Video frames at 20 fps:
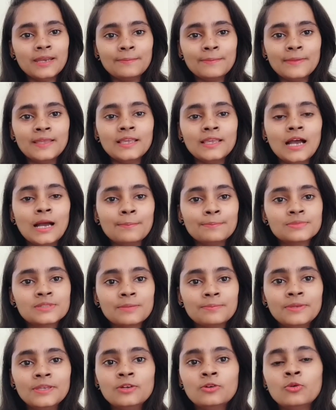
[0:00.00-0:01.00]
बारे में आप
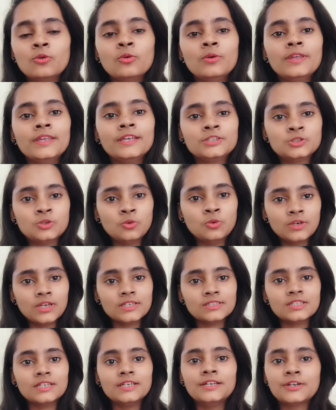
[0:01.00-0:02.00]
सभी को एक
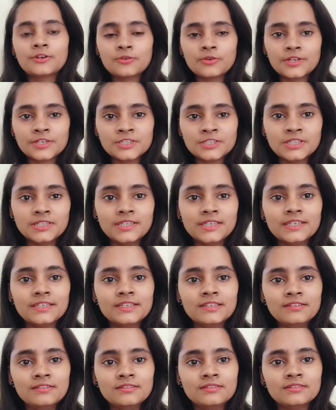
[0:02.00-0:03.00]
छोटा सा इंट्रोडक्शन
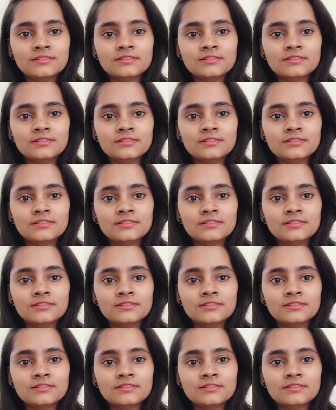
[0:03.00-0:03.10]
देंगी